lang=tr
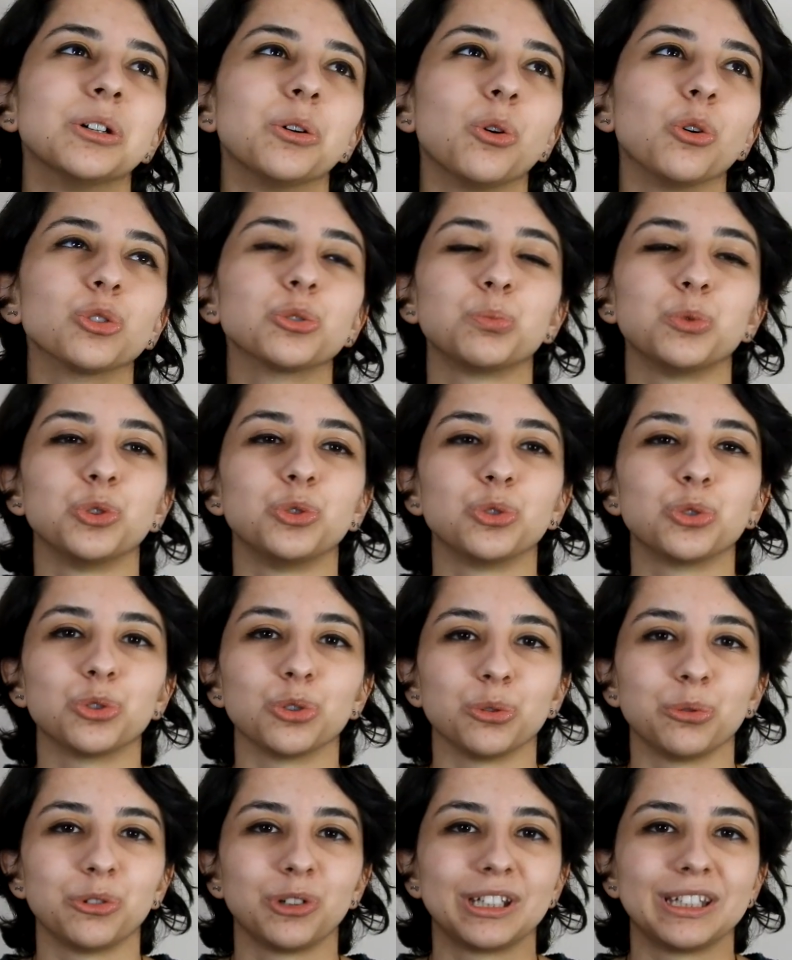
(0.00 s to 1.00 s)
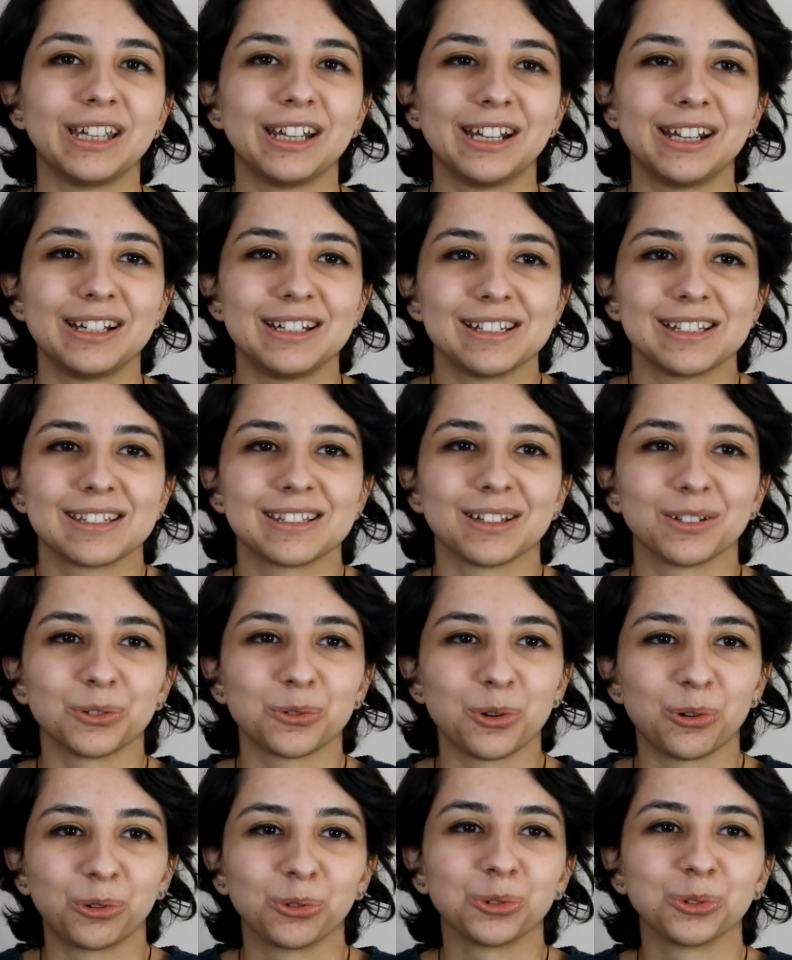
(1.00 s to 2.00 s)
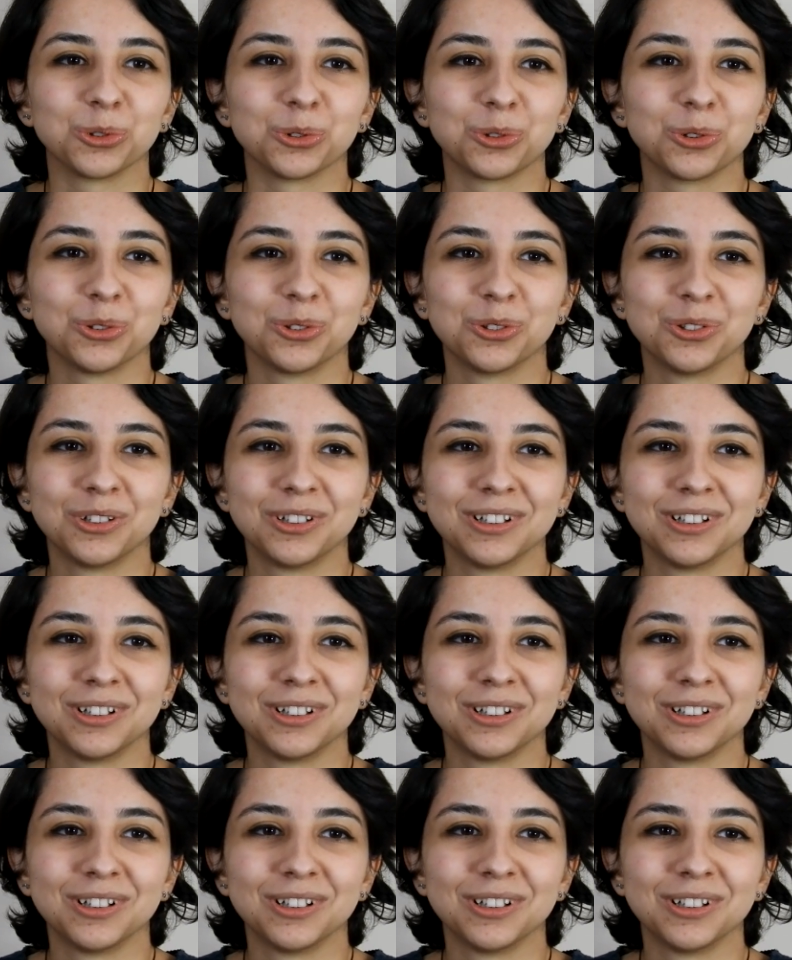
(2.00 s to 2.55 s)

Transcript: Oz büyücüsü gerer insanı korkutur.